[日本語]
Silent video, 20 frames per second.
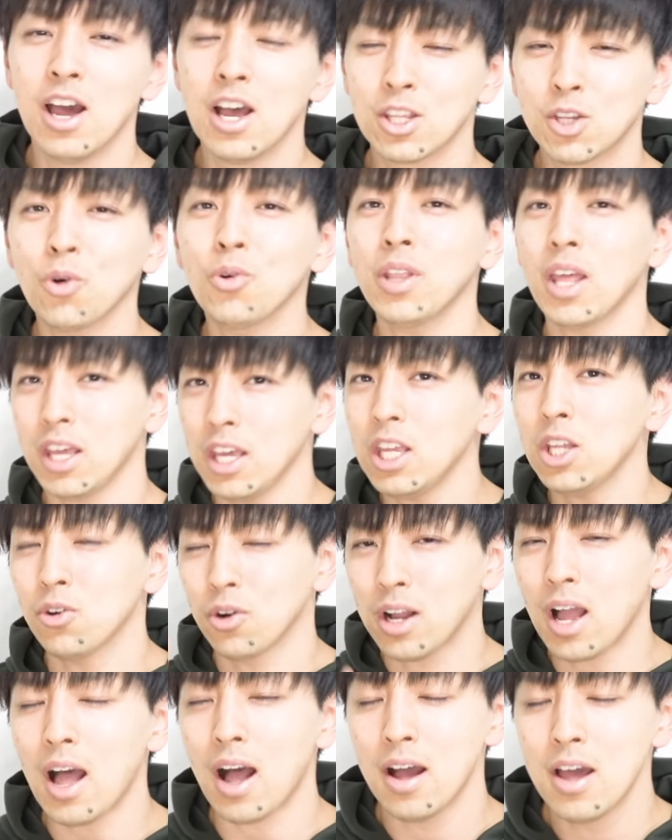そこでいい
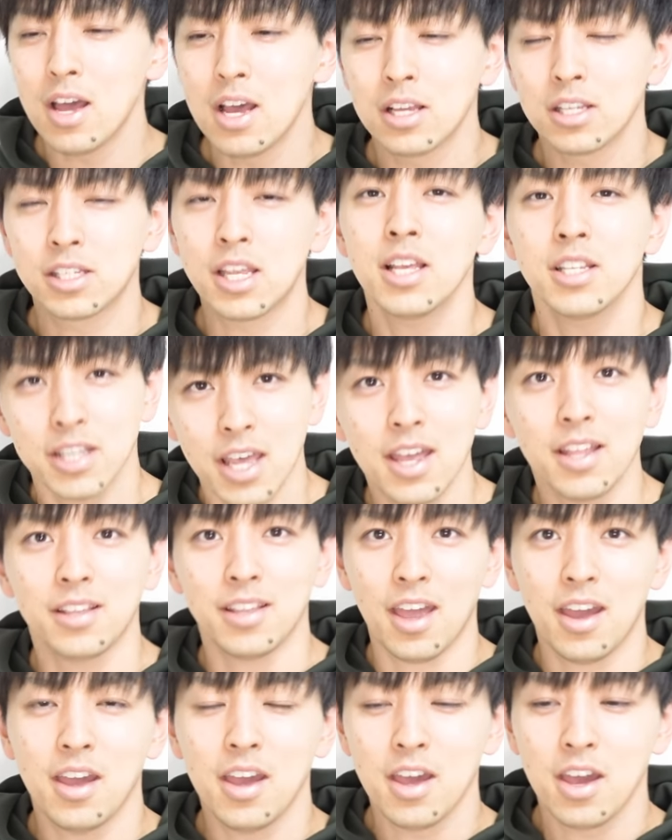のが、先生っ
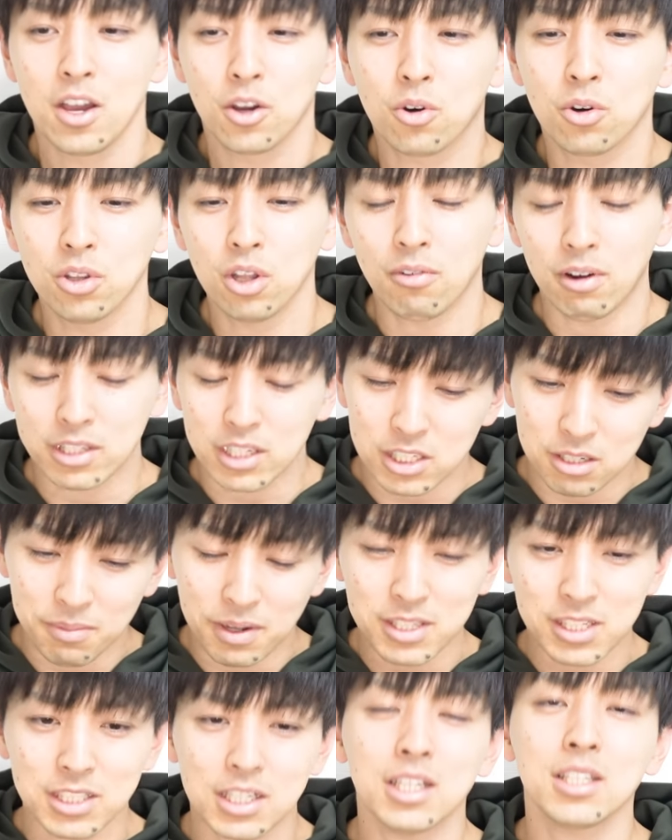て、この私
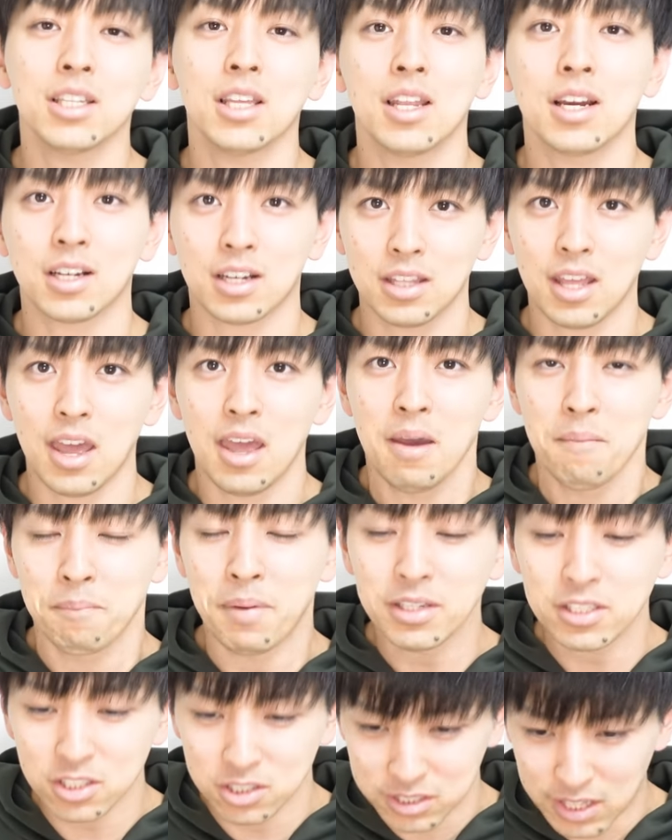間違った中で、
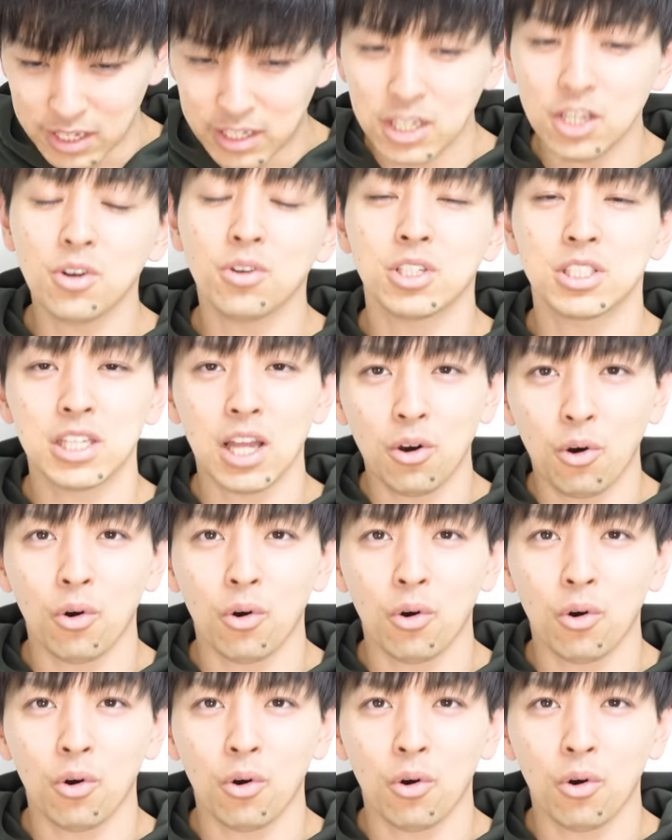まずできるようにした